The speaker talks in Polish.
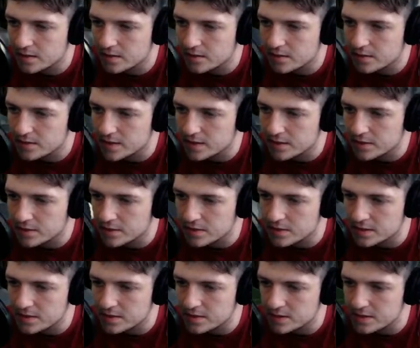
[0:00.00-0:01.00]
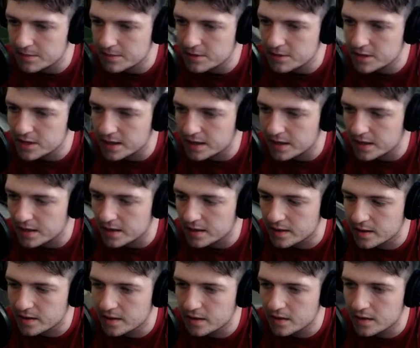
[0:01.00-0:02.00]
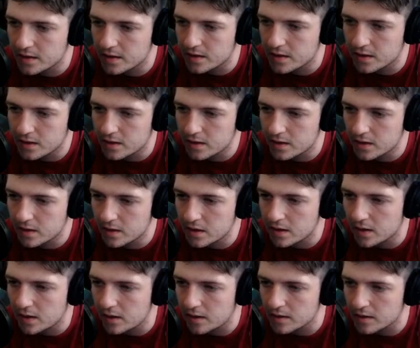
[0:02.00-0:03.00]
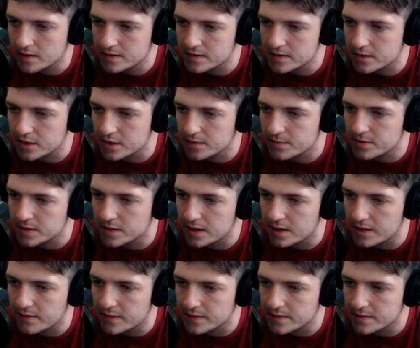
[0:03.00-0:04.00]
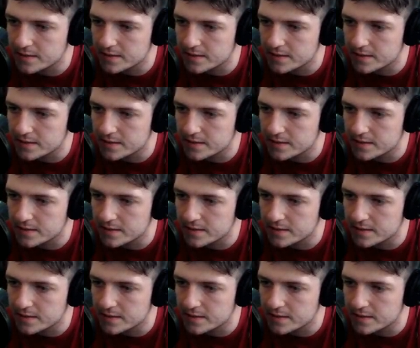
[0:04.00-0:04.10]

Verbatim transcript: To za to, że chcecie zabić Jacka. On chce dobrze dla was.